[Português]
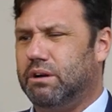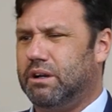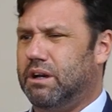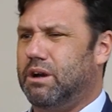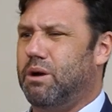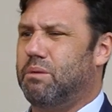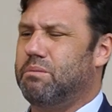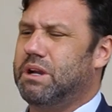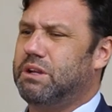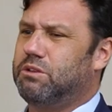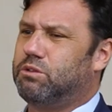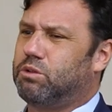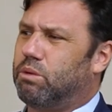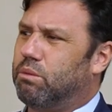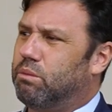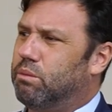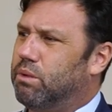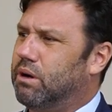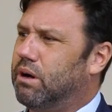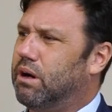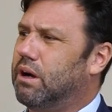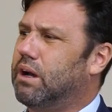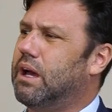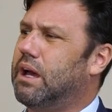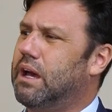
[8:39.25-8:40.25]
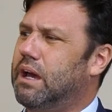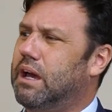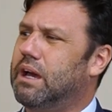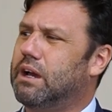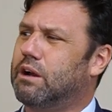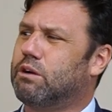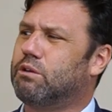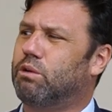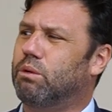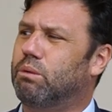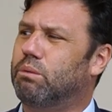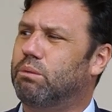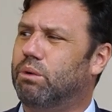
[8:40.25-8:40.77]
realmente como, uma, é
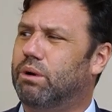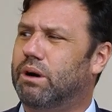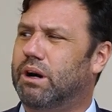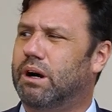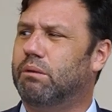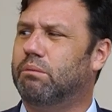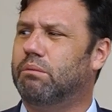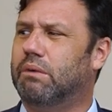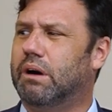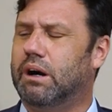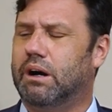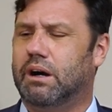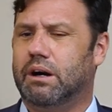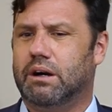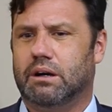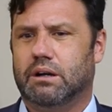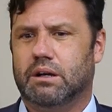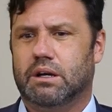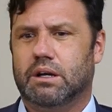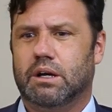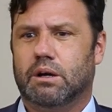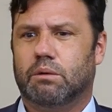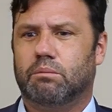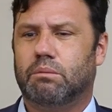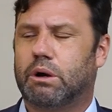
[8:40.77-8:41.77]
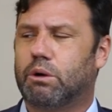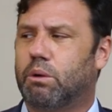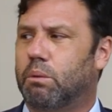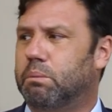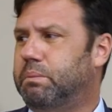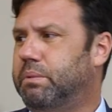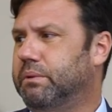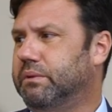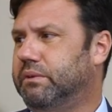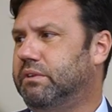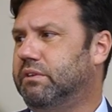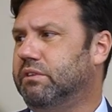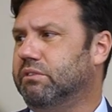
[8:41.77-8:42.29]
como há uma, uma
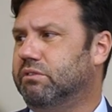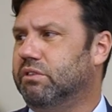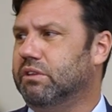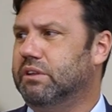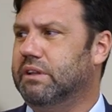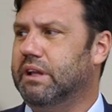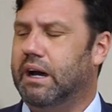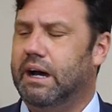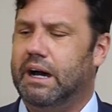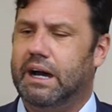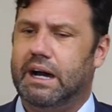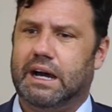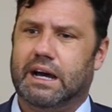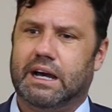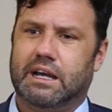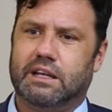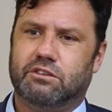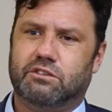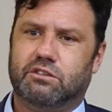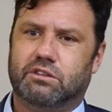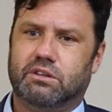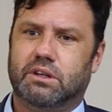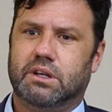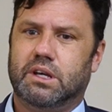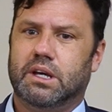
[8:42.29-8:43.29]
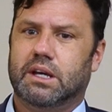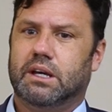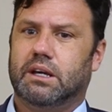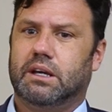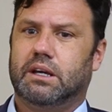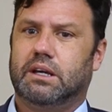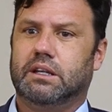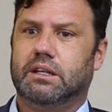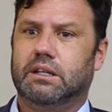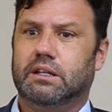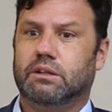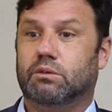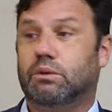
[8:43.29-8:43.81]
competitividade
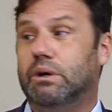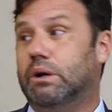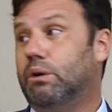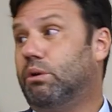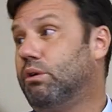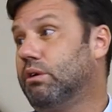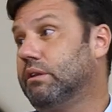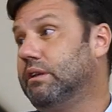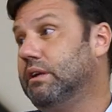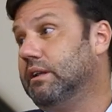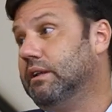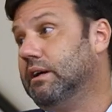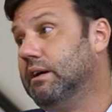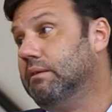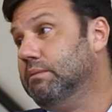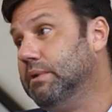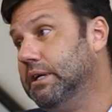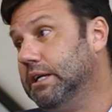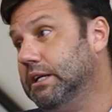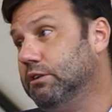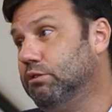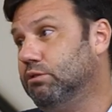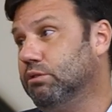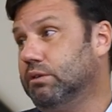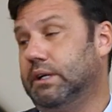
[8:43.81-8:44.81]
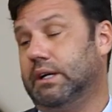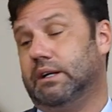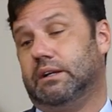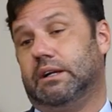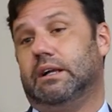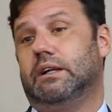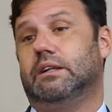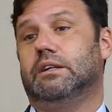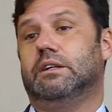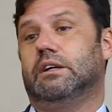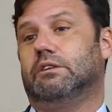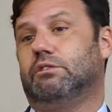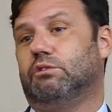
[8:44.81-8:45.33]
e não é um ordenamento, né? Ela
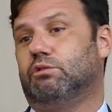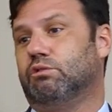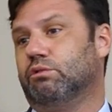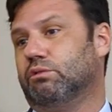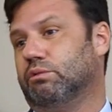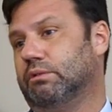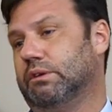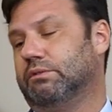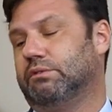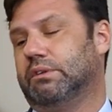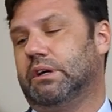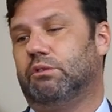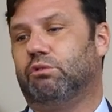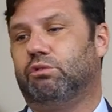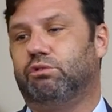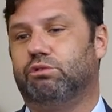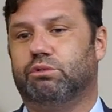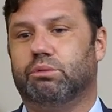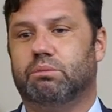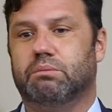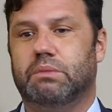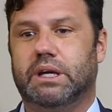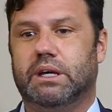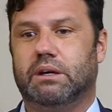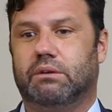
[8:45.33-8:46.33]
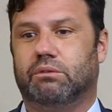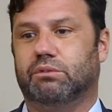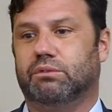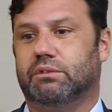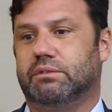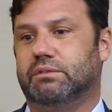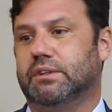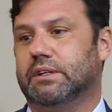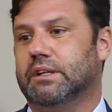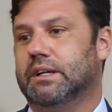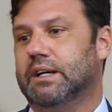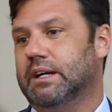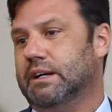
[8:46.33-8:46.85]
ali é, é costumeiro,
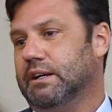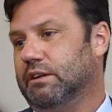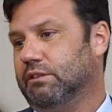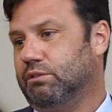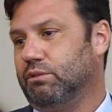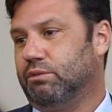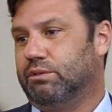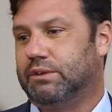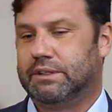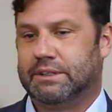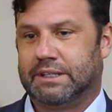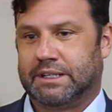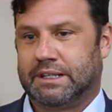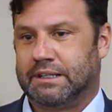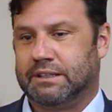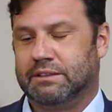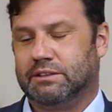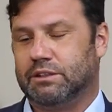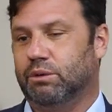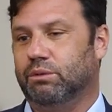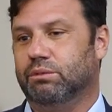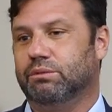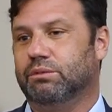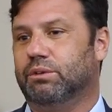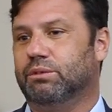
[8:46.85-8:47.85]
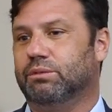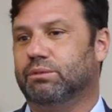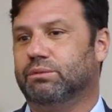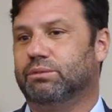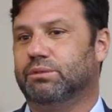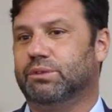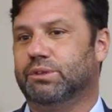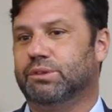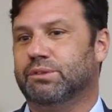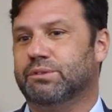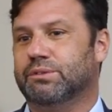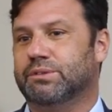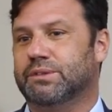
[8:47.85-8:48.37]
são então,
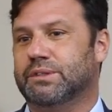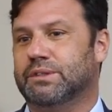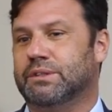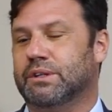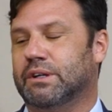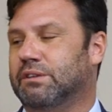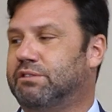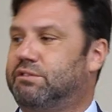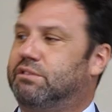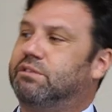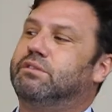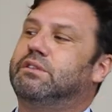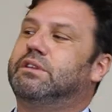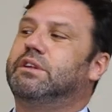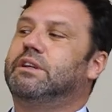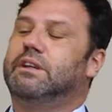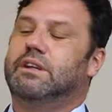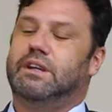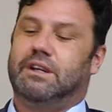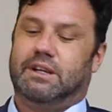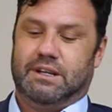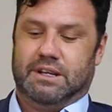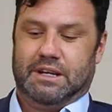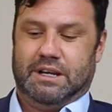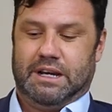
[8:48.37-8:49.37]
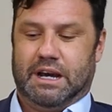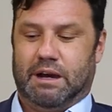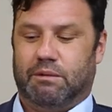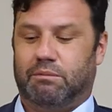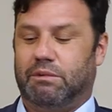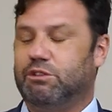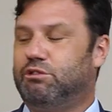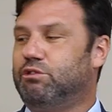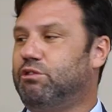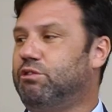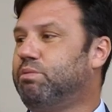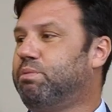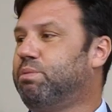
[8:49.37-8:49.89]
não, acho que há
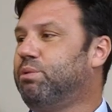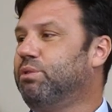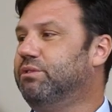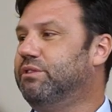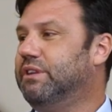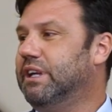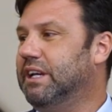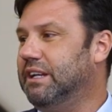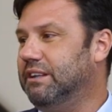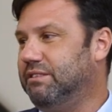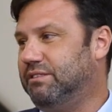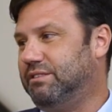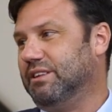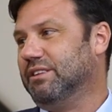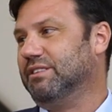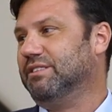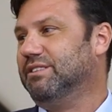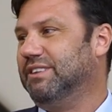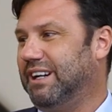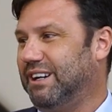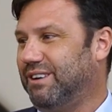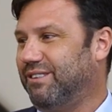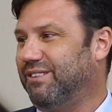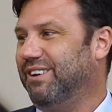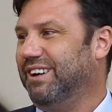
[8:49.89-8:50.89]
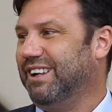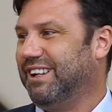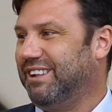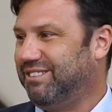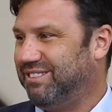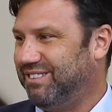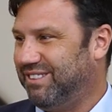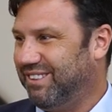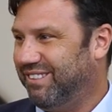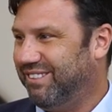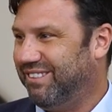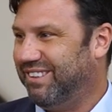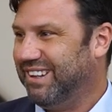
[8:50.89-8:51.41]
uma jurisprudência já com
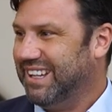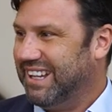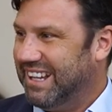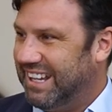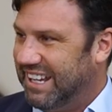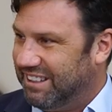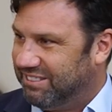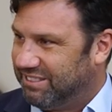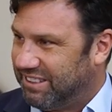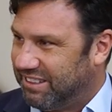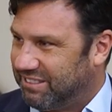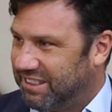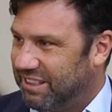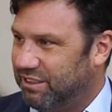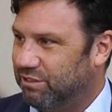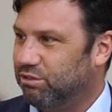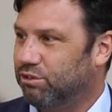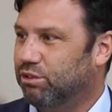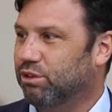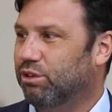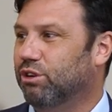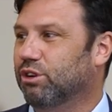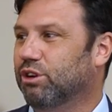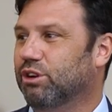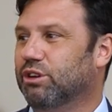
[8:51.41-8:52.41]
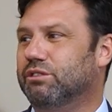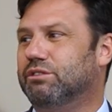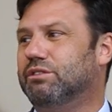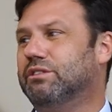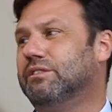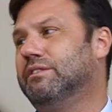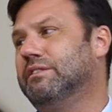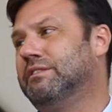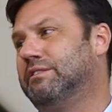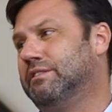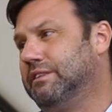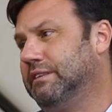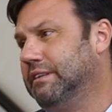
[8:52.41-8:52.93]
relação a essas questões
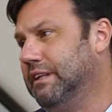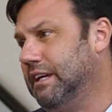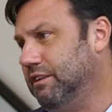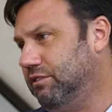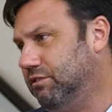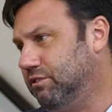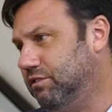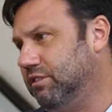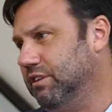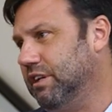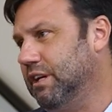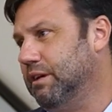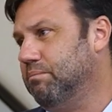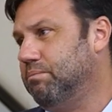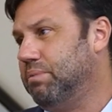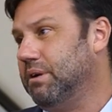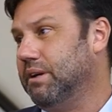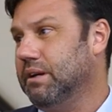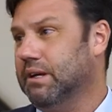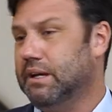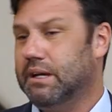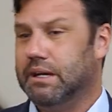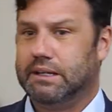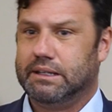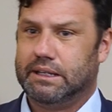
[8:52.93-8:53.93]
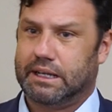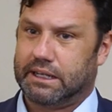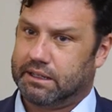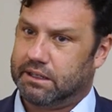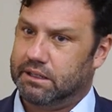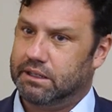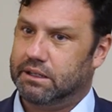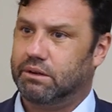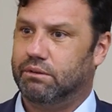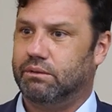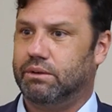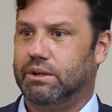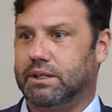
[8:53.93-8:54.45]
desde sempre. E aqui
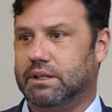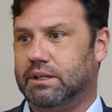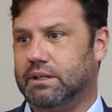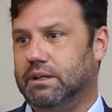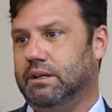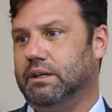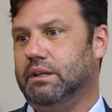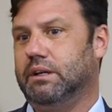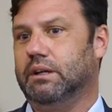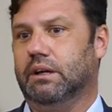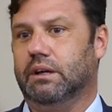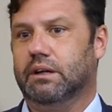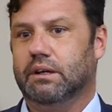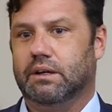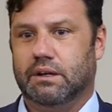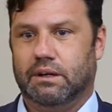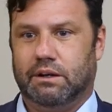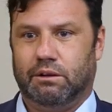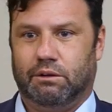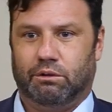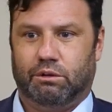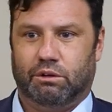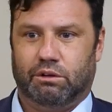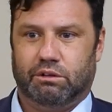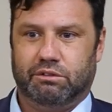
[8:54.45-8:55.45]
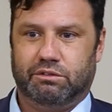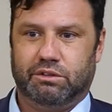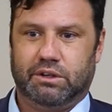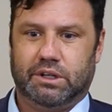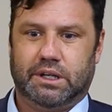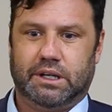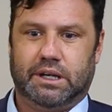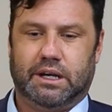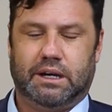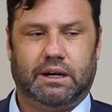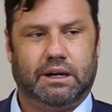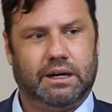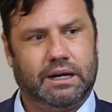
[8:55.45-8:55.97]
não, aqui houve
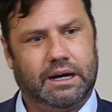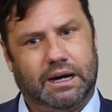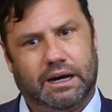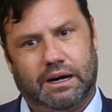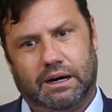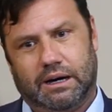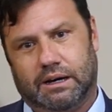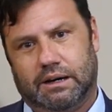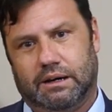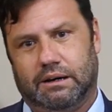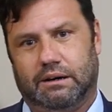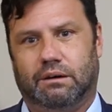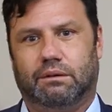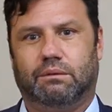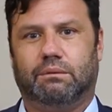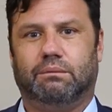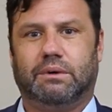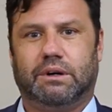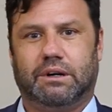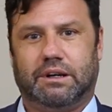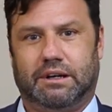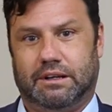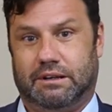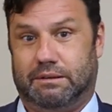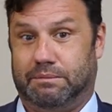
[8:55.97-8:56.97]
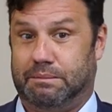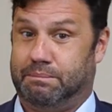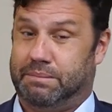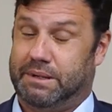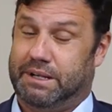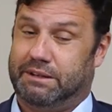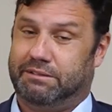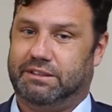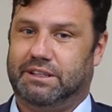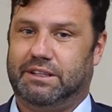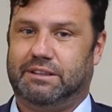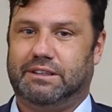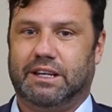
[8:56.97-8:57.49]
é,
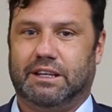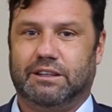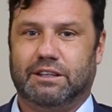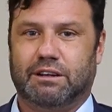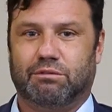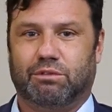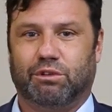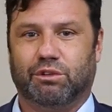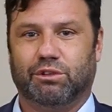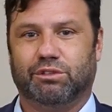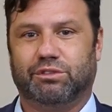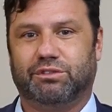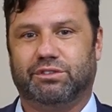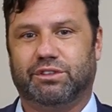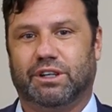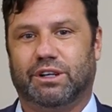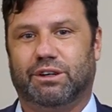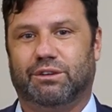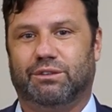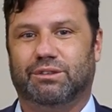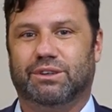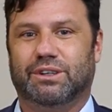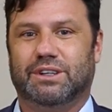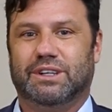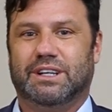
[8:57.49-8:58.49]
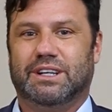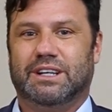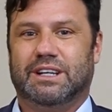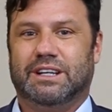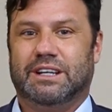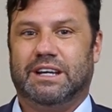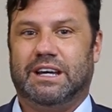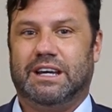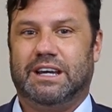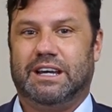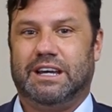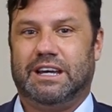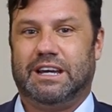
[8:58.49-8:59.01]
para você ter a devolução
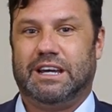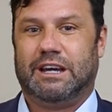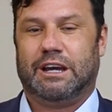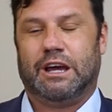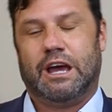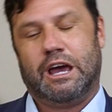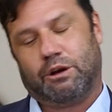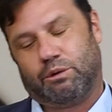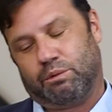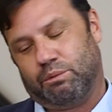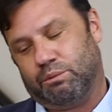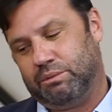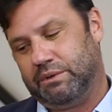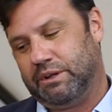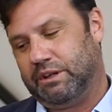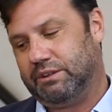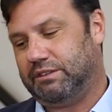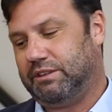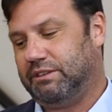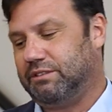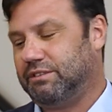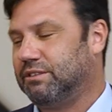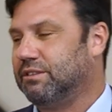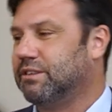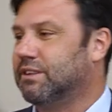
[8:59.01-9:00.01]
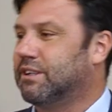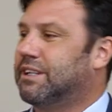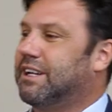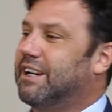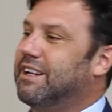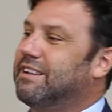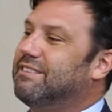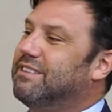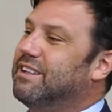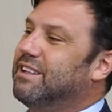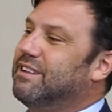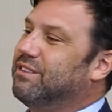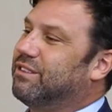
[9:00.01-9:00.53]
é, é com nessas
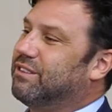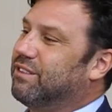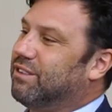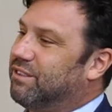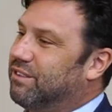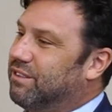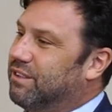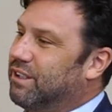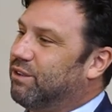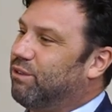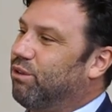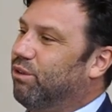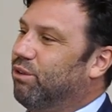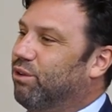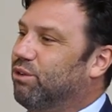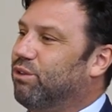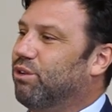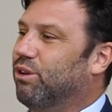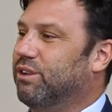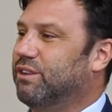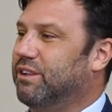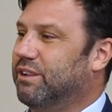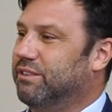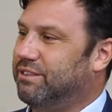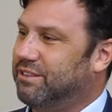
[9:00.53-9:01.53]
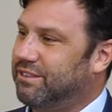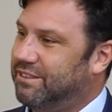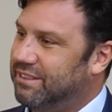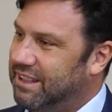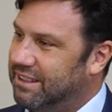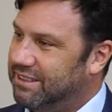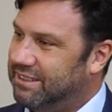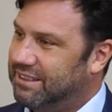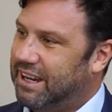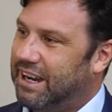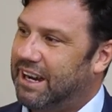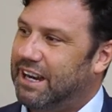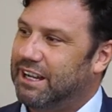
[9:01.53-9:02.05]
características que você colocou, nesses
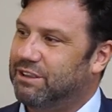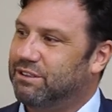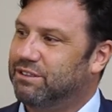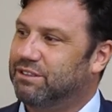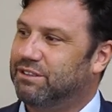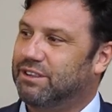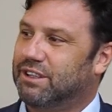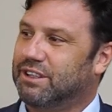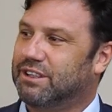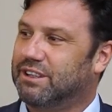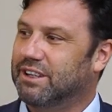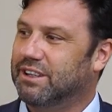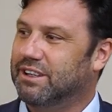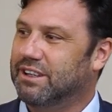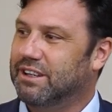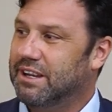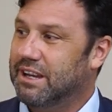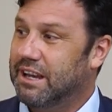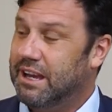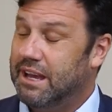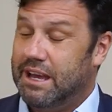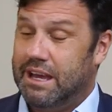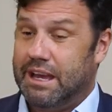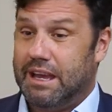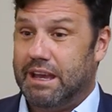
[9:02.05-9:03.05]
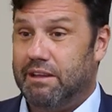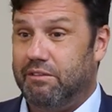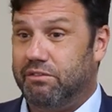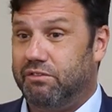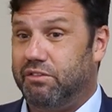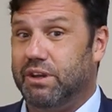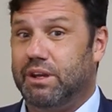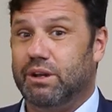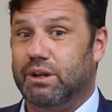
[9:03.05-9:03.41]
detalhes aqui. Enfim,